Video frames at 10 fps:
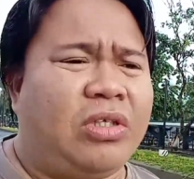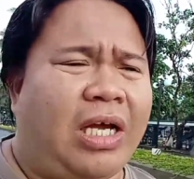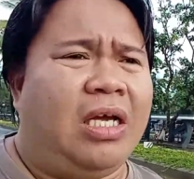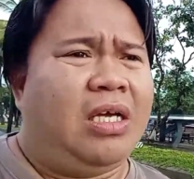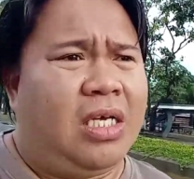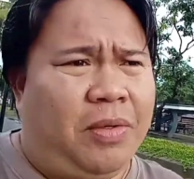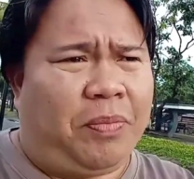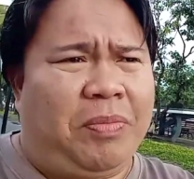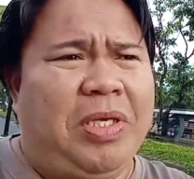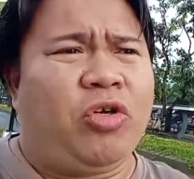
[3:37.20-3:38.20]
ka
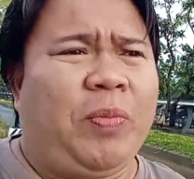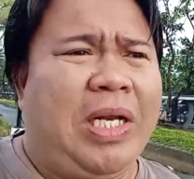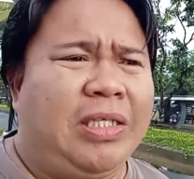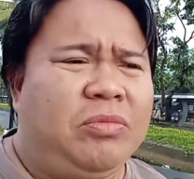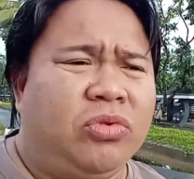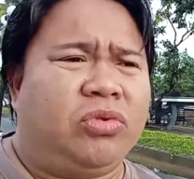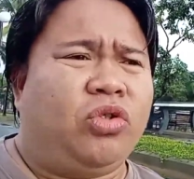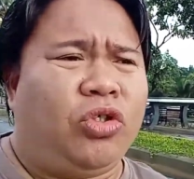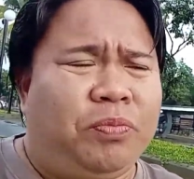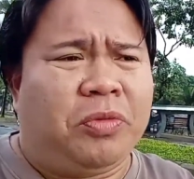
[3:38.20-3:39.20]
primero pa lang nimo
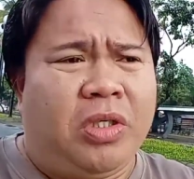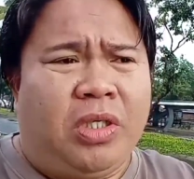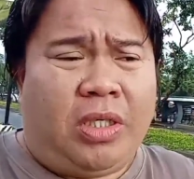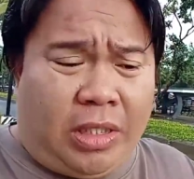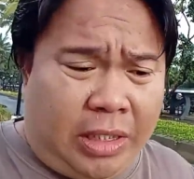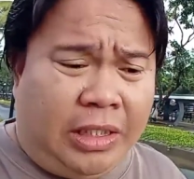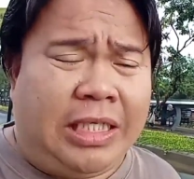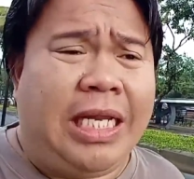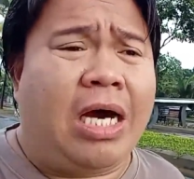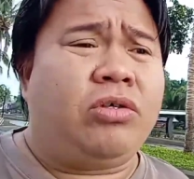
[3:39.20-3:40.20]
suyop
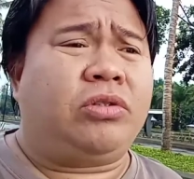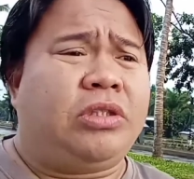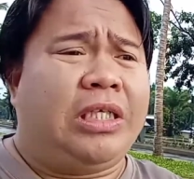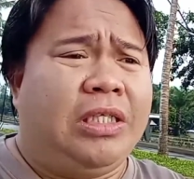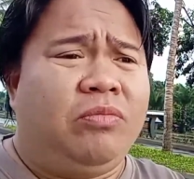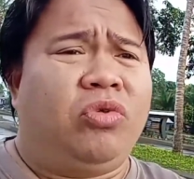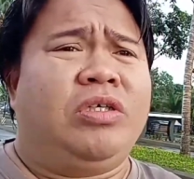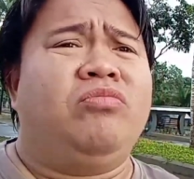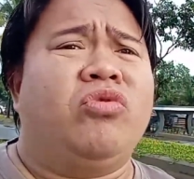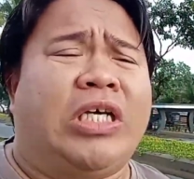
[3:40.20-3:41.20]
gidaot na nimo imong